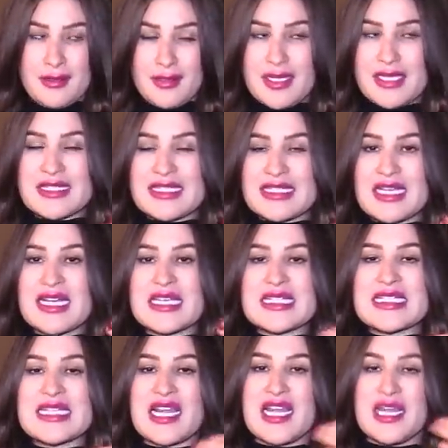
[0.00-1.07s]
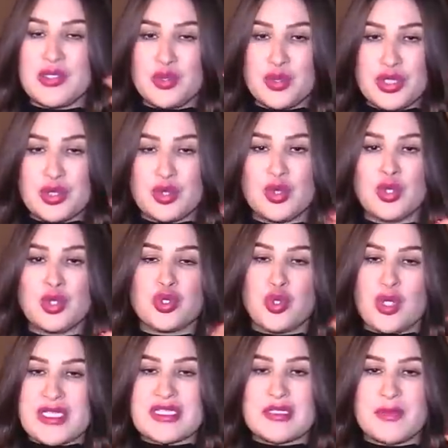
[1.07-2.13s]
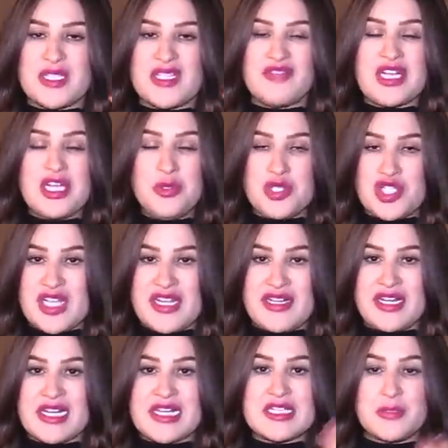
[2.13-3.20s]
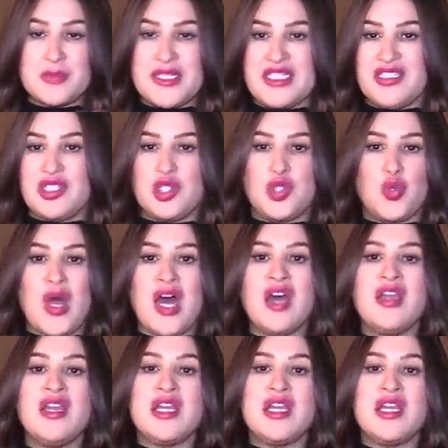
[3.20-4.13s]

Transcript: خص خص القانون ينوض وخص بزاف الحوايج لان كتبين الدواء